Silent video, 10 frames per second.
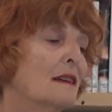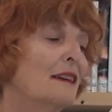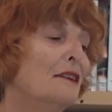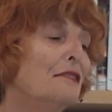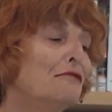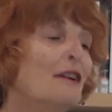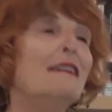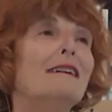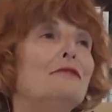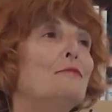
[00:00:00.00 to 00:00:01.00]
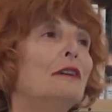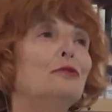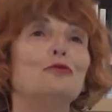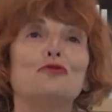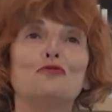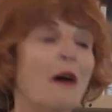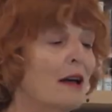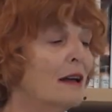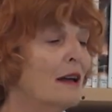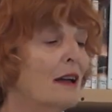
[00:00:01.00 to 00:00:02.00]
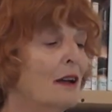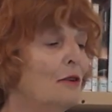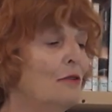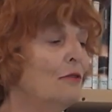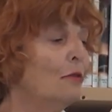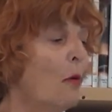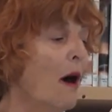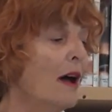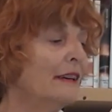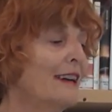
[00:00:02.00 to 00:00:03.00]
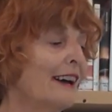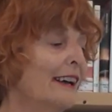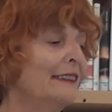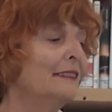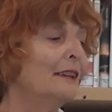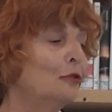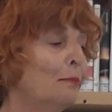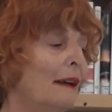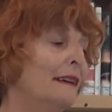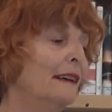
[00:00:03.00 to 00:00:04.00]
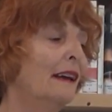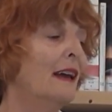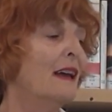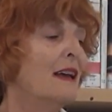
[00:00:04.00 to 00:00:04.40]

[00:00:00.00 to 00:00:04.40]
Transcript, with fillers: Et voilà le mois de juin. Le roi et la reine étaient au palais.